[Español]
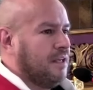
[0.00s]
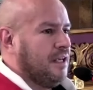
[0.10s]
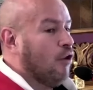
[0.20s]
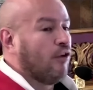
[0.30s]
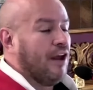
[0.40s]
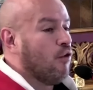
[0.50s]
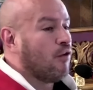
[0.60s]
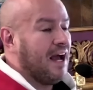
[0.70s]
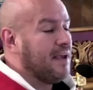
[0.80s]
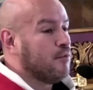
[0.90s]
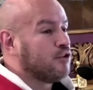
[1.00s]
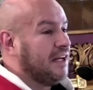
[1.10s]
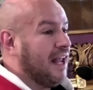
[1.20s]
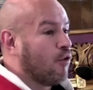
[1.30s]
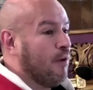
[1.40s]
Y lo que no caemos en
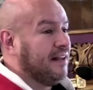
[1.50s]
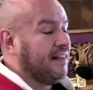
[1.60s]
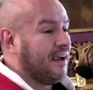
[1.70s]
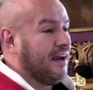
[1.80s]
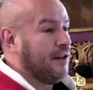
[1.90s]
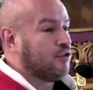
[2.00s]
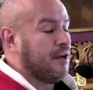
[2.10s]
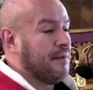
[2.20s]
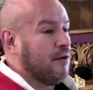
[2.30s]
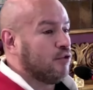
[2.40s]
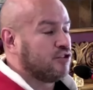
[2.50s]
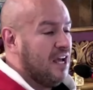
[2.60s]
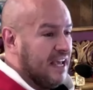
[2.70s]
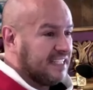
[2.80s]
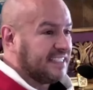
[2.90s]
la cuenta, queridos amigos,
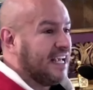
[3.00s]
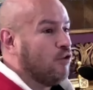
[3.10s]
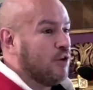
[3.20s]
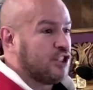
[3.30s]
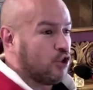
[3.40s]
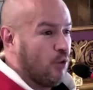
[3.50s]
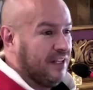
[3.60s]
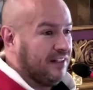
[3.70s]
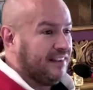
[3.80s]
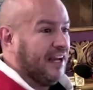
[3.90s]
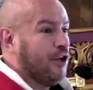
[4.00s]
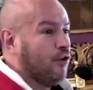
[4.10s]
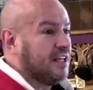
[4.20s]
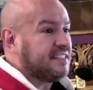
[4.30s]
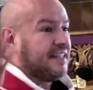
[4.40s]
es que nuestro
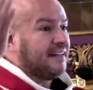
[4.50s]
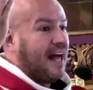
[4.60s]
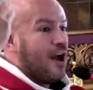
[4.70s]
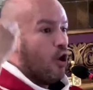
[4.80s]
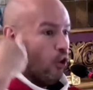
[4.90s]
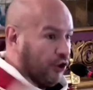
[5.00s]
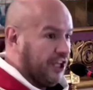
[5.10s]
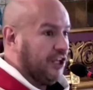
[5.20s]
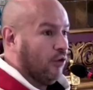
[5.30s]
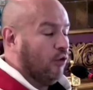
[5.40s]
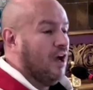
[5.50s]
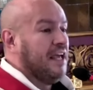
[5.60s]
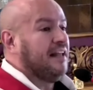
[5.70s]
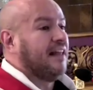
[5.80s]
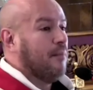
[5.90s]
interior está tan jodido
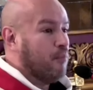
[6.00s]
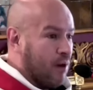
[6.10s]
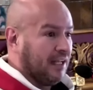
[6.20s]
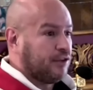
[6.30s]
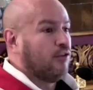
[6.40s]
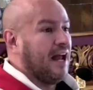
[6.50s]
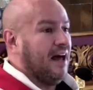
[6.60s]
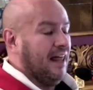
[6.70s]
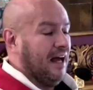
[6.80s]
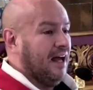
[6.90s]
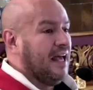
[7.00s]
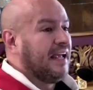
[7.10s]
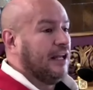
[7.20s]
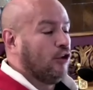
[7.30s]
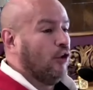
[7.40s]
y tan vuelto nada
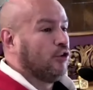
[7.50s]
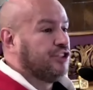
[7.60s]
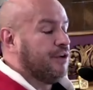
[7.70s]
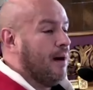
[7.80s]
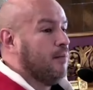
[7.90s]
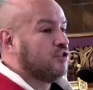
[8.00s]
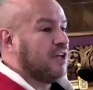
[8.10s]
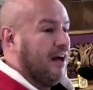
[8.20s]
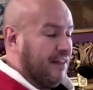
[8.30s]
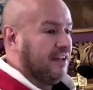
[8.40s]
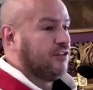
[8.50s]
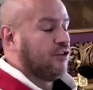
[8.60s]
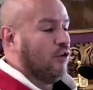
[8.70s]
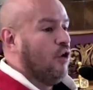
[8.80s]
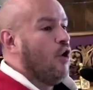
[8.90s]
que todos llevamos
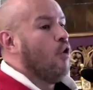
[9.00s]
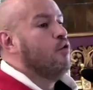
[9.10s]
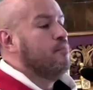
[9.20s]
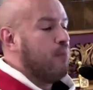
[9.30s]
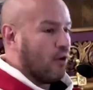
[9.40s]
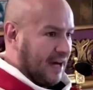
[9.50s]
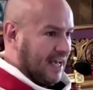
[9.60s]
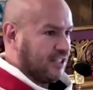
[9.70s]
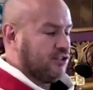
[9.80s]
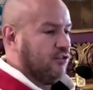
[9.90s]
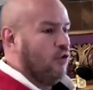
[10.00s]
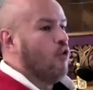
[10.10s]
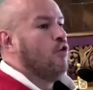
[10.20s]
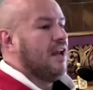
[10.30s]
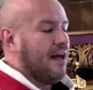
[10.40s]
adentro un borracho,
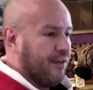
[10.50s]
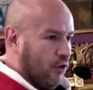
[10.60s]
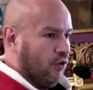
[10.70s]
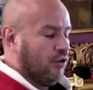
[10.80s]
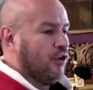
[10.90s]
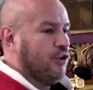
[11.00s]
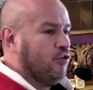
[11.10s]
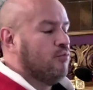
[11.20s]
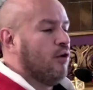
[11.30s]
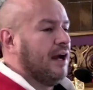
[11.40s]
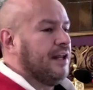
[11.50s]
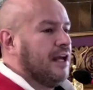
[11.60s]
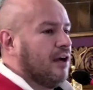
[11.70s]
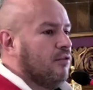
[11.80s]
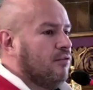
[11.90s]
un ladrón y un
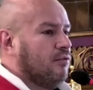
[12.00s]
mujeriego.